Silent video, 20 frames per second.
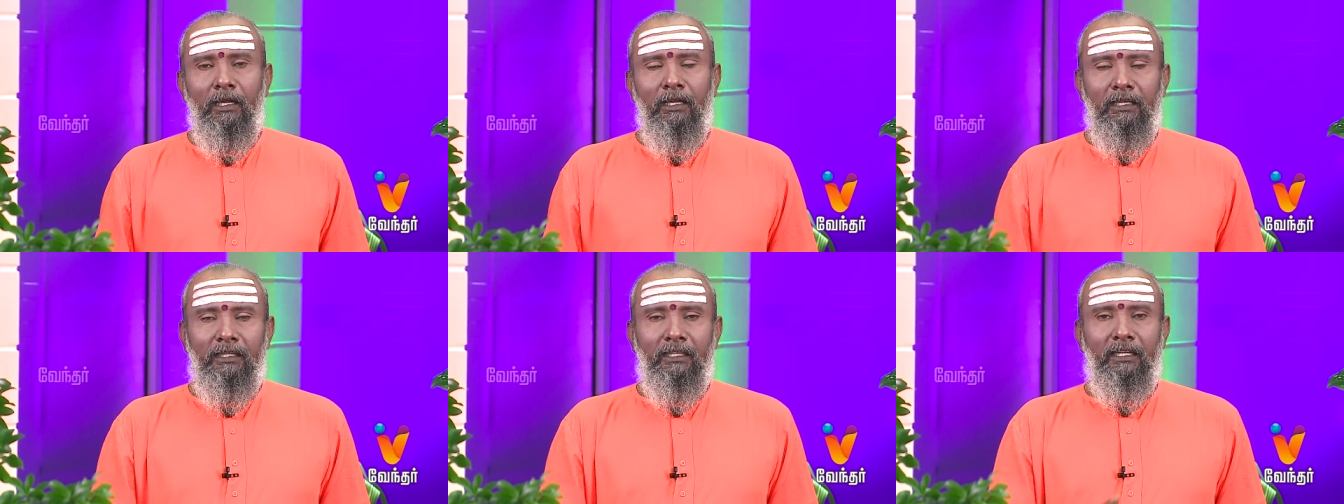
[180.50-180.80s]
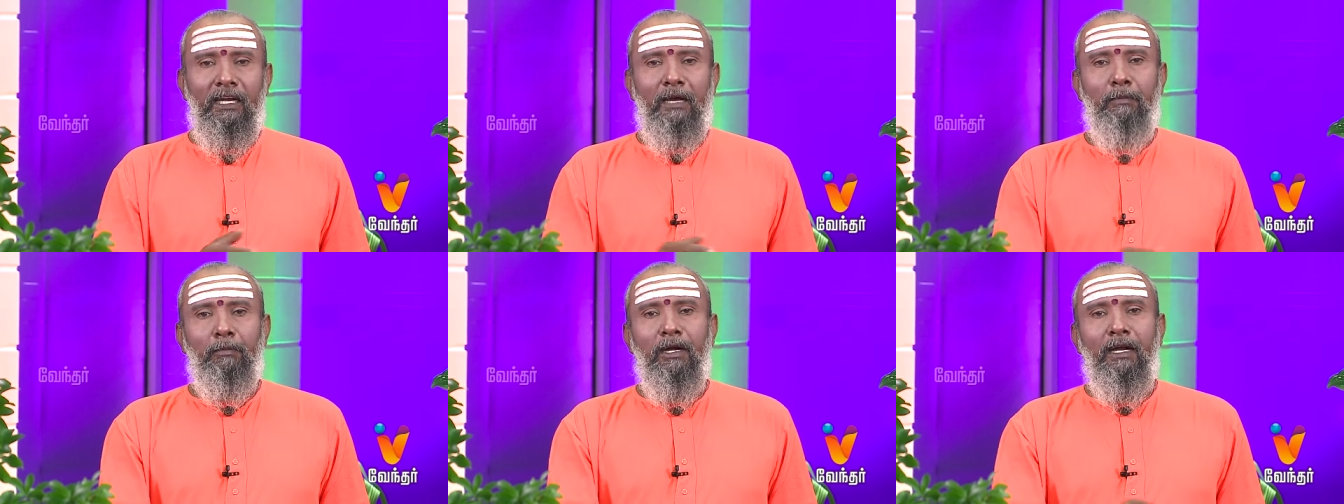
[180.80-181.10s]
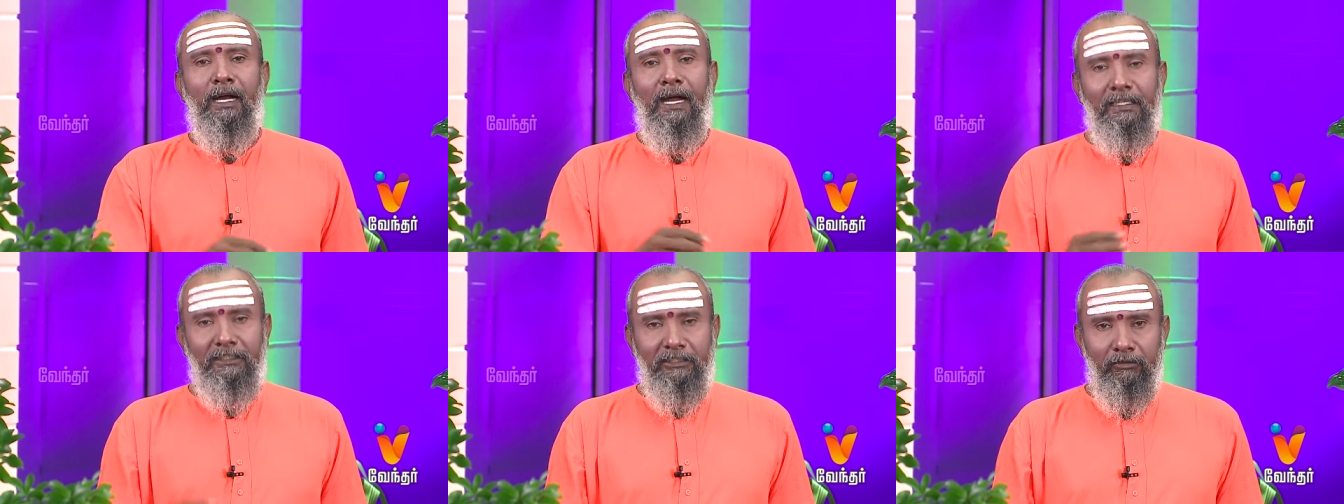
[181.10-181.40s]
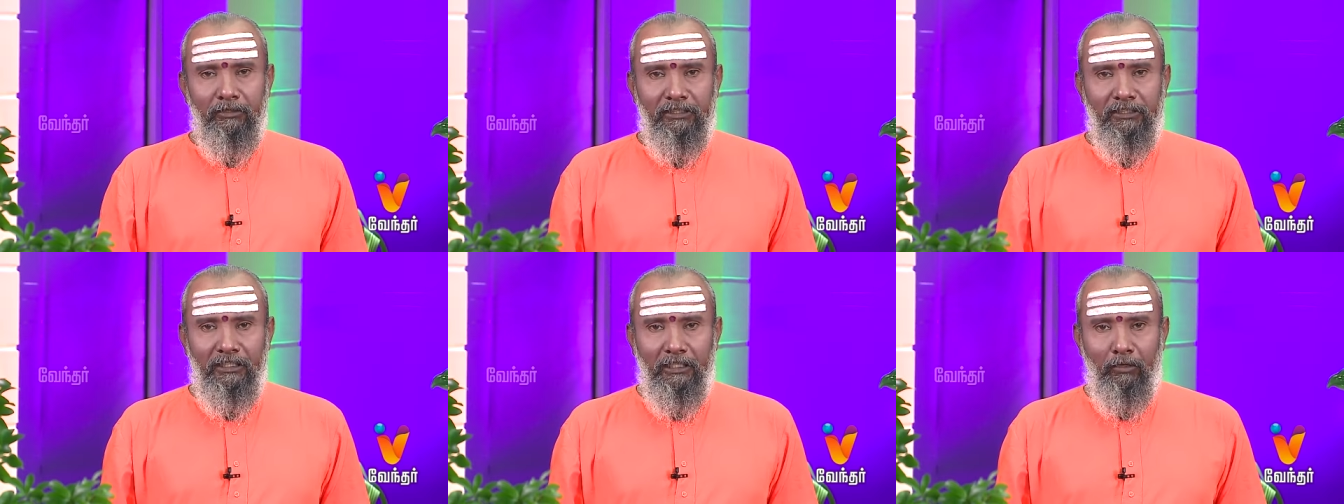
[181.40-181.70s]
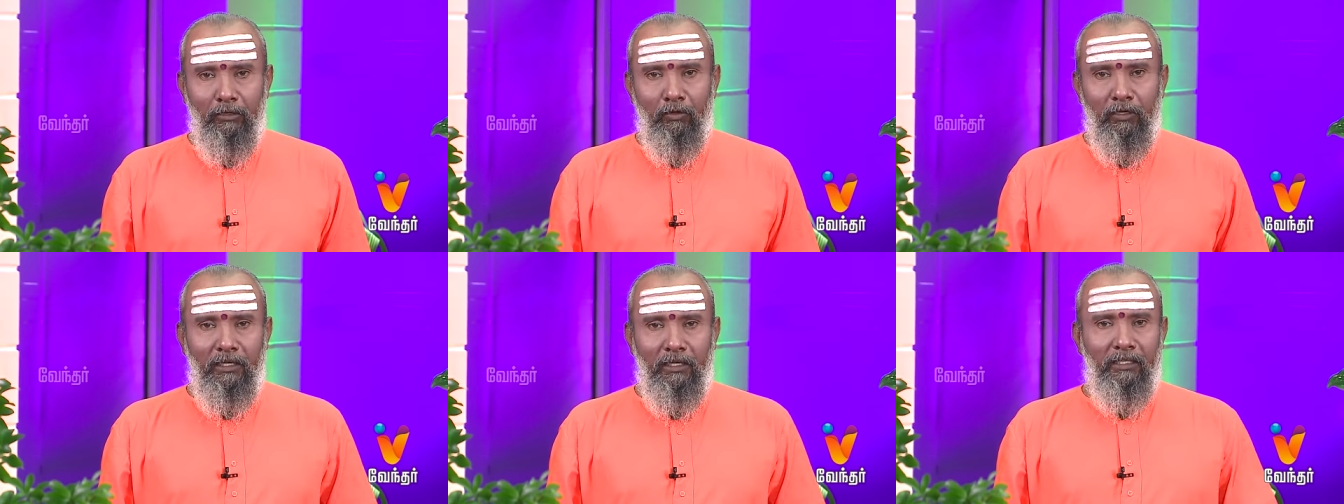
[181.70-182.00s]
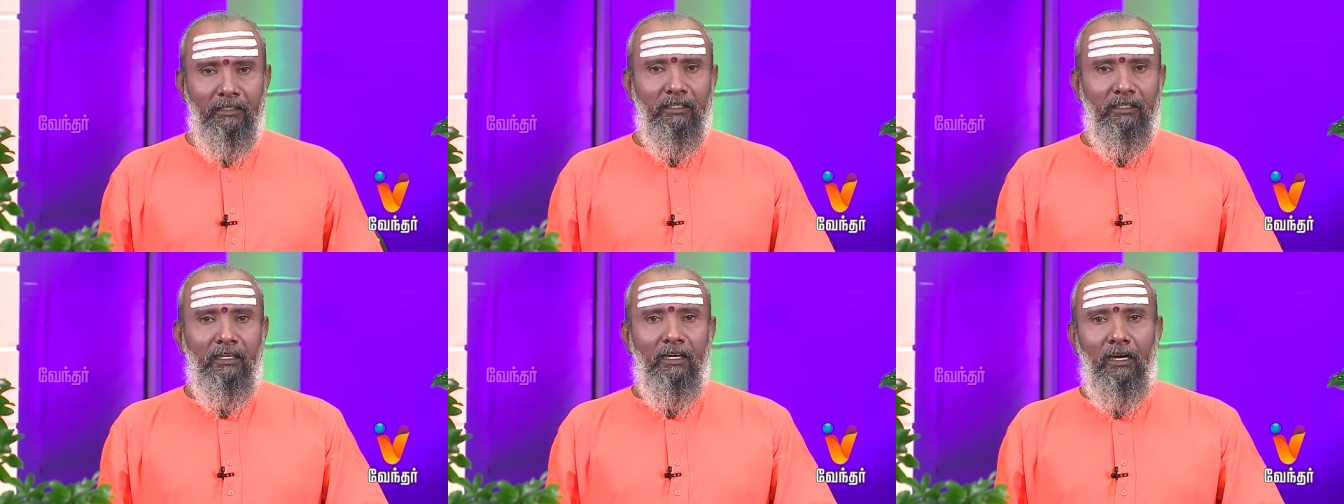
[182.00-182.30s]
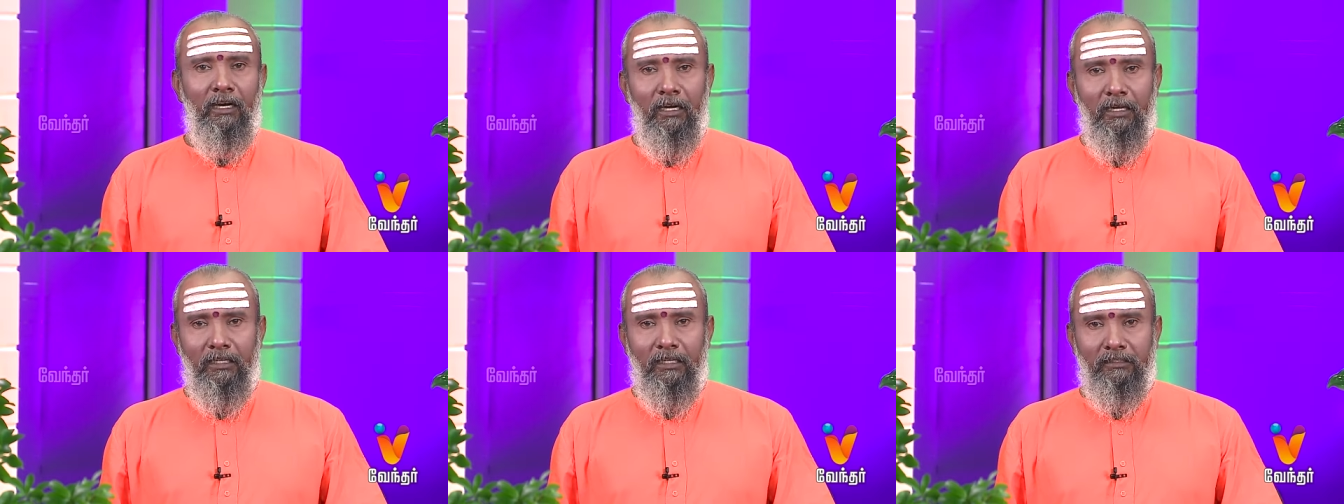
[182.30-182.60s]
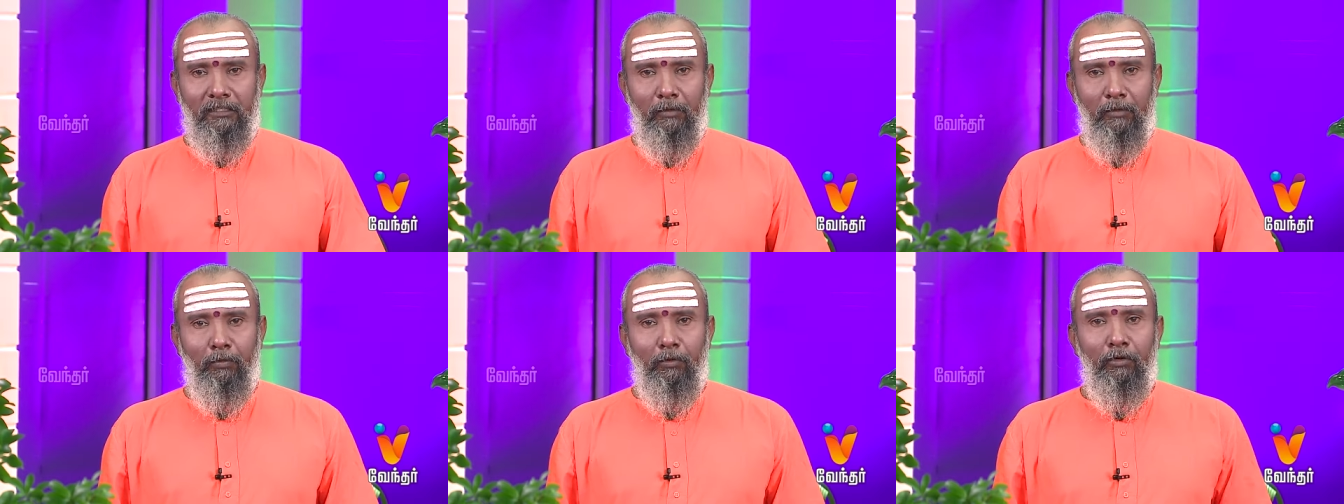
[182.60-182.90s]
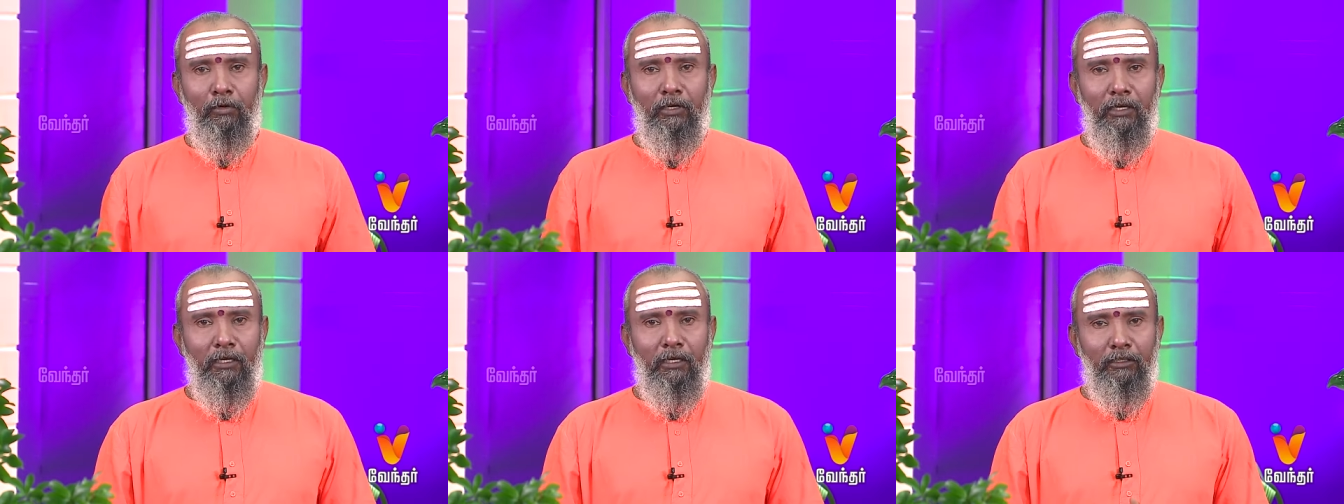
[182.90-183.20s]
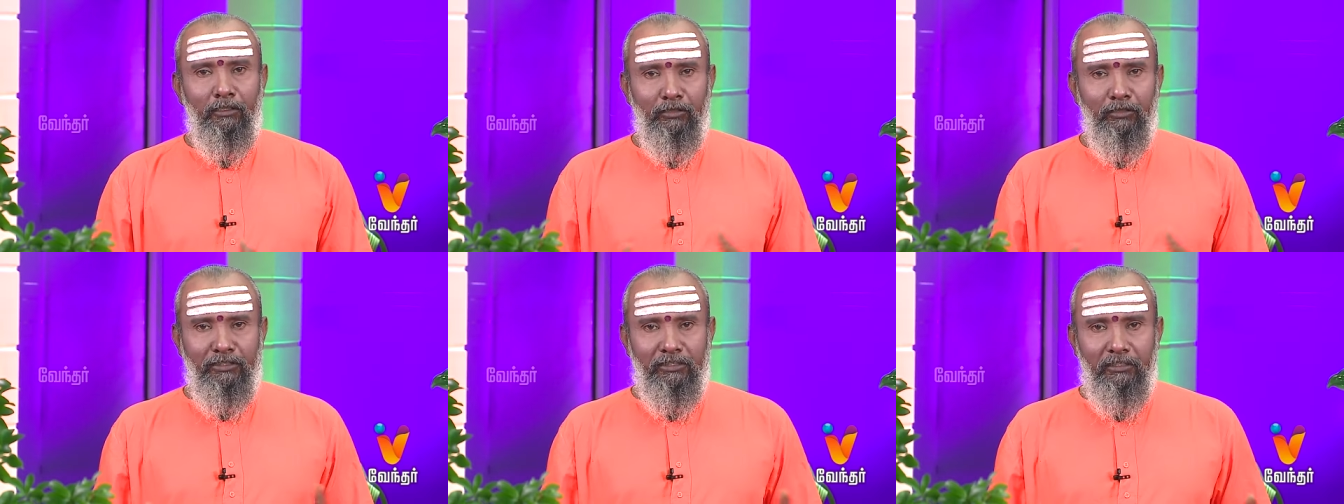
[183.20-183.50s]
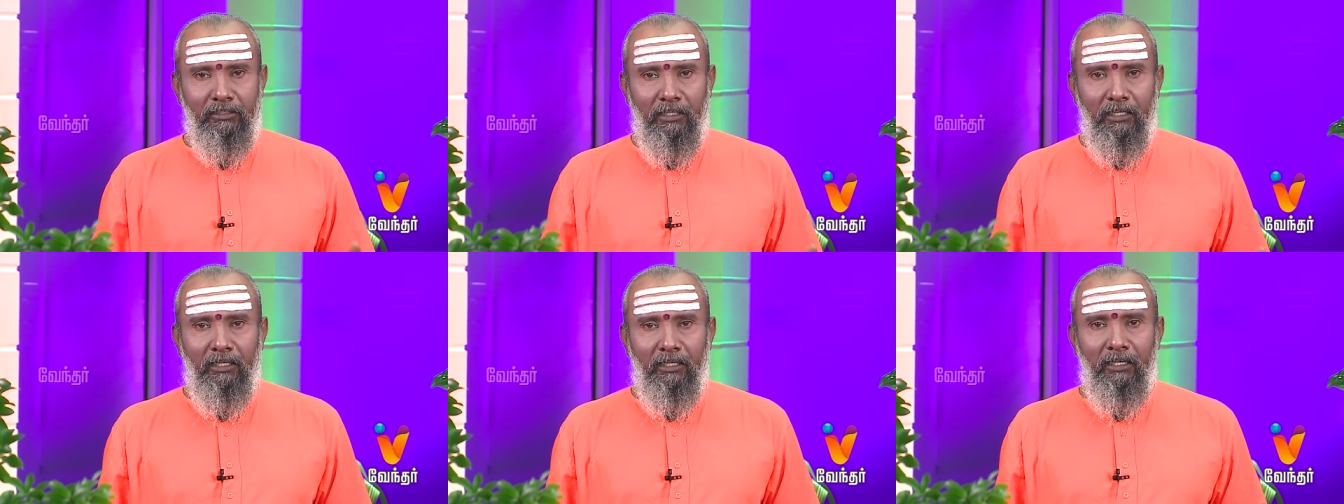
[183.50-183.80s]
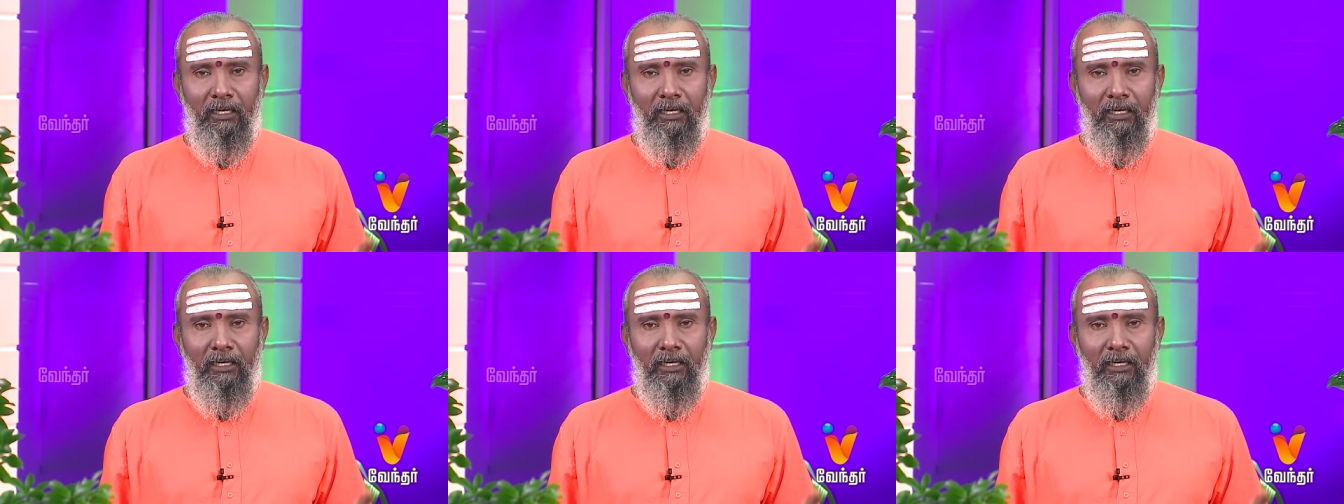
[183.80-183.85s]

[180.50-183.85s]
இதை நம்ம காய்ச்சி வச்சுக்கிறோம்னா இதை நிழல் காய்ச்சல் போட்டு எடுத்து வச்சுட்டு